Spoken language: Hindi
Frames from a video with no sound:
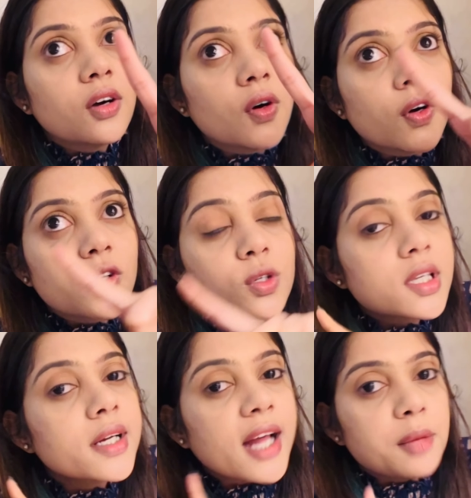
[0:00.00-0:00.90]
और
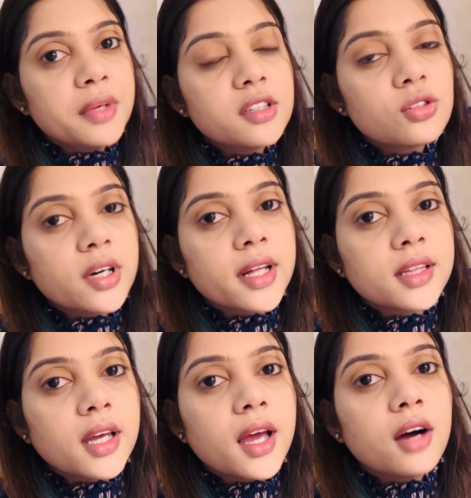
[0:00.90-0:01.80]
उसके टाइमिंग जो
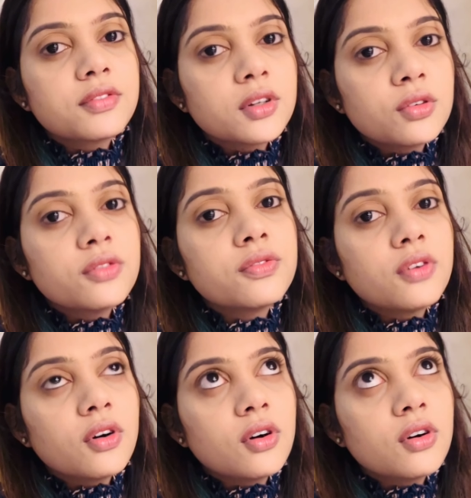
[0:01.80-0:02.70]
रहते हैं आफ्टरनून
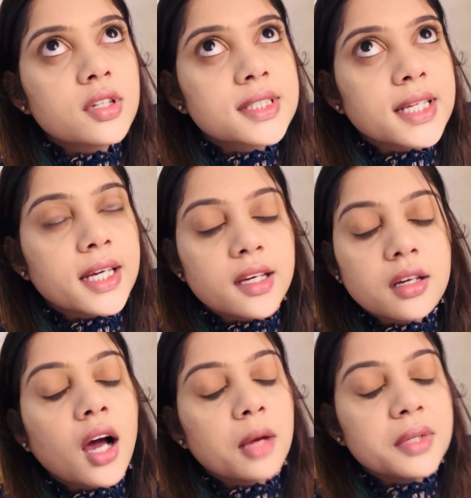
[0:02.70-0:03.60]
फोर से
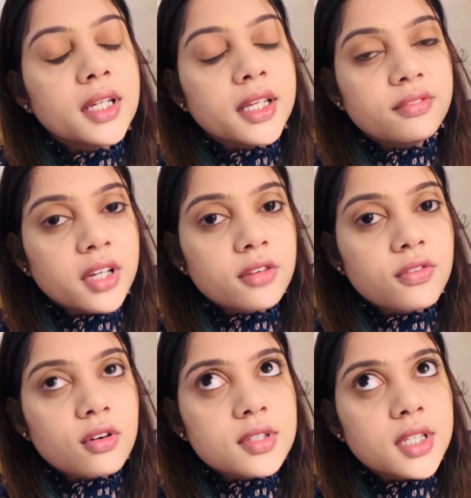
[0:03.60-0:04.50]
आई मीन इवनिंग
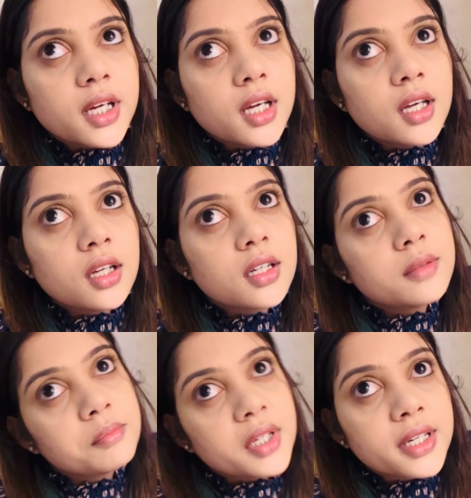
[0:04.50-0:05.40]
फोर से
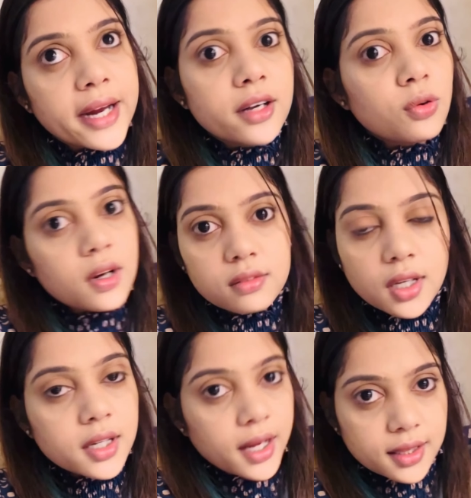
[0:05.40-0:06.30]
मिडनाइट ट्वेल्व
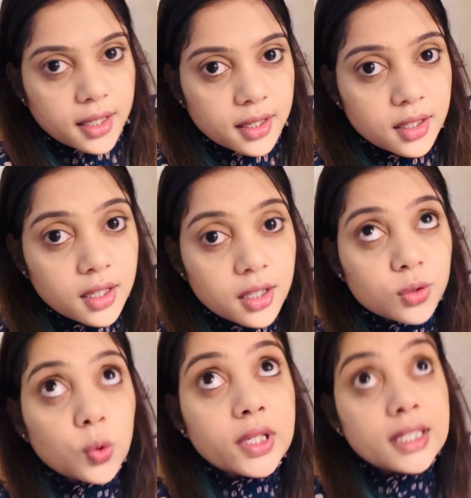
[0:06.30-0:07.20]
तक रहता है
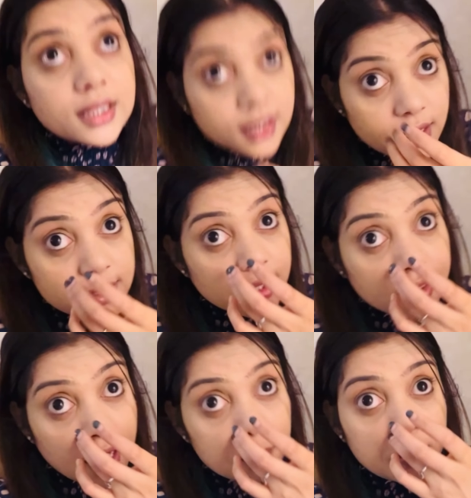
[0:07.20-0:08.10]
तो इतने से
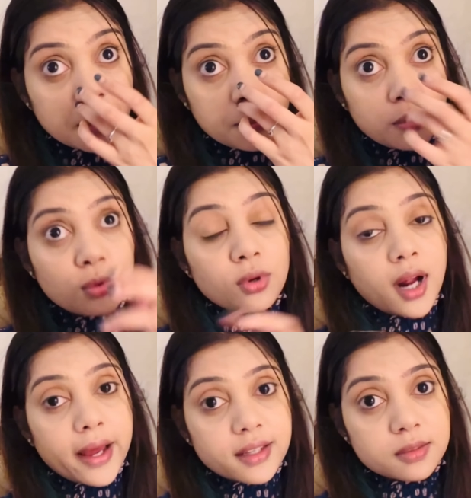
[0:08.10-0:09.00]
टाइम में
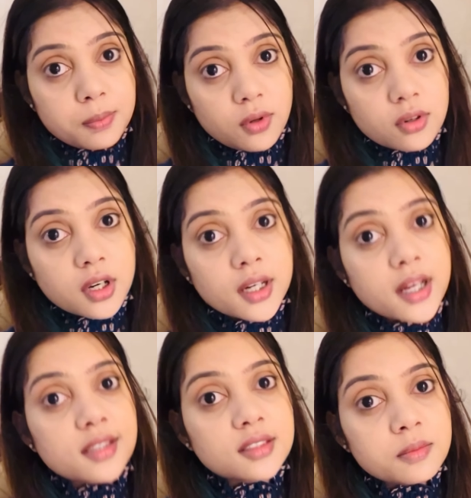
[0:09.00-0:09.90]
पूरा एक्सप्लोर
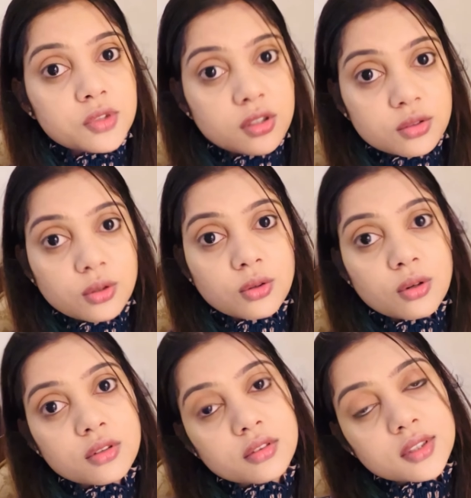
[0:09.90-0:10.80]
करना सब चीज़ों
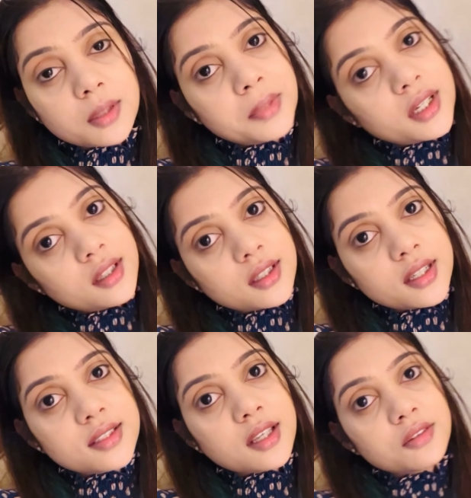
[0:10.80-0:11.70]
को सभी
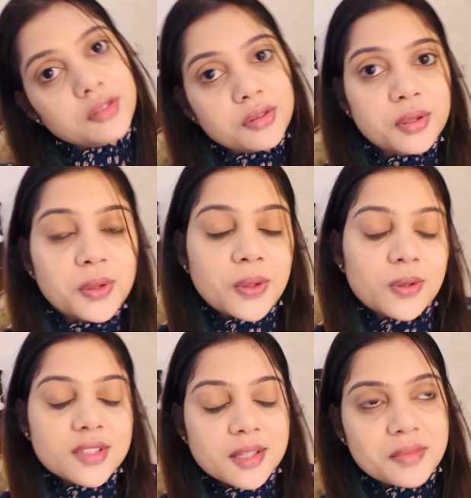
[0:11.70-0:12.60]
कंट्रीज़ के फूड को
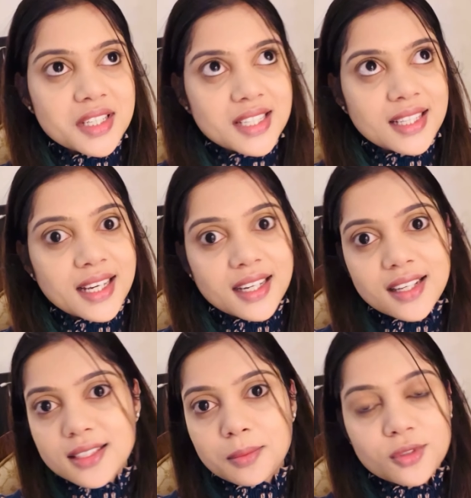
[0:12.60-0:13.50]
सब चीज़ें
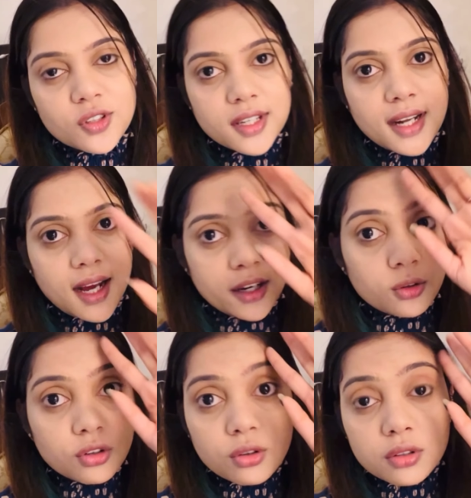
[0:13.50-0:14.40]
देखना सब कुछ करना आई
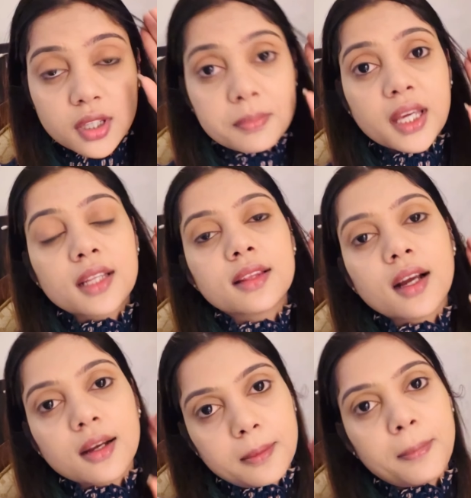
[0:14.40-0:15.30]
डोंट नो कि मैं
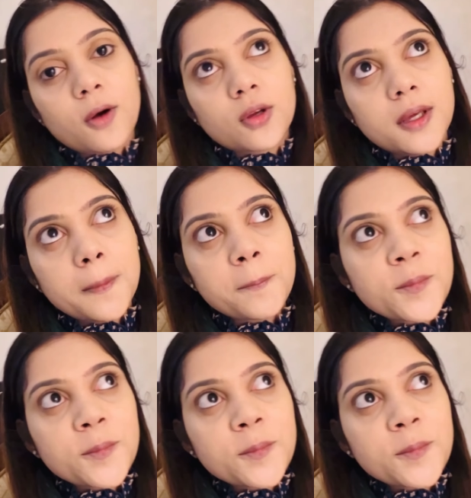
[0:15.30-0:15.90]
कितना कर पाऊंगी